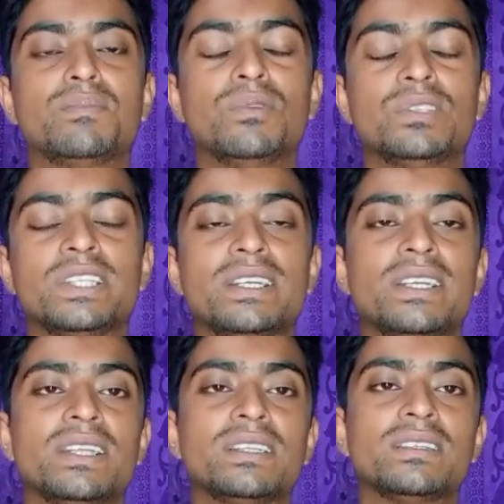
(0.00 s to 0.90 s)
ফুল
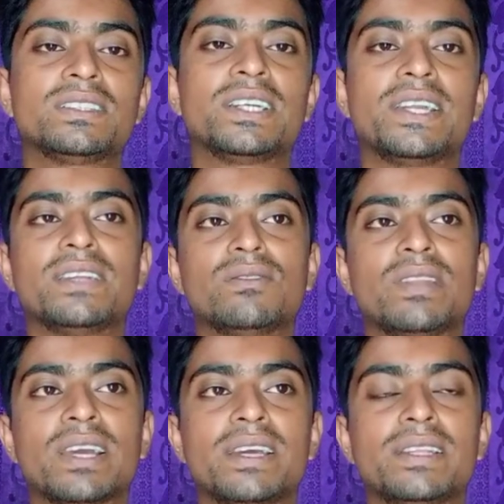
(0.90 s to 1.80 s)
সিগনাল সেটি কিন্তু
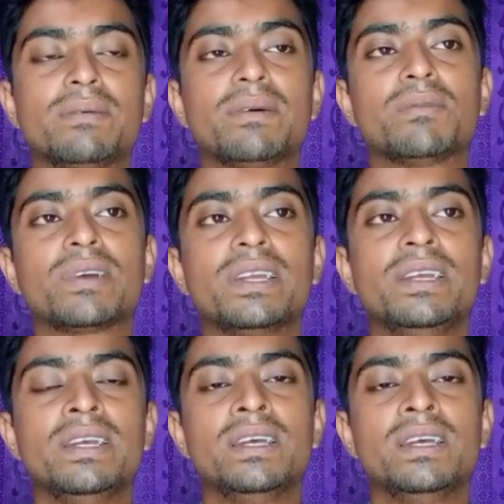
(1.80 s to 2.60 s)
দেখাই দিবে এবং কি